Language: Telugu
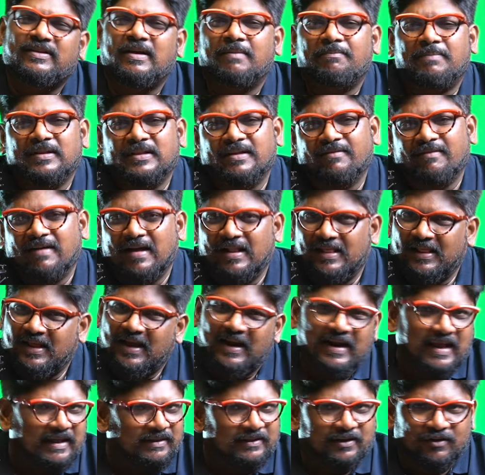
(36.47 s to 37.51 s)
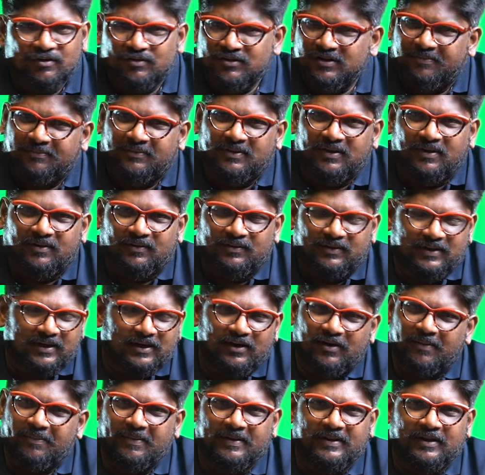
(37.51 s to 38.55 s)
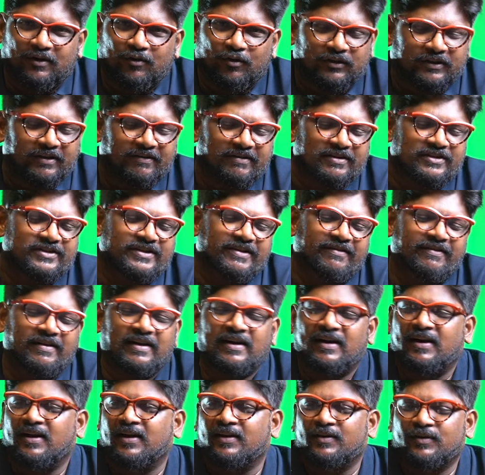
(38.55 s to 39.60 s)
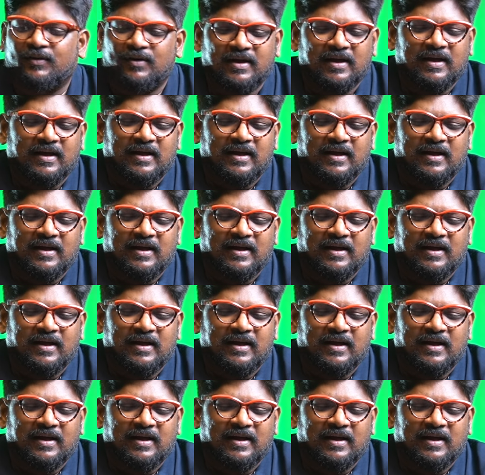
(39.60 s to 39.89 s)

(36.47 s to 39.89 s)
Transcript: తప్పంతా వాళ్ళదే అని అందరూ చెప్తారు దీంట్లో పెద్ద కొత్త విషయం ఏం లేదు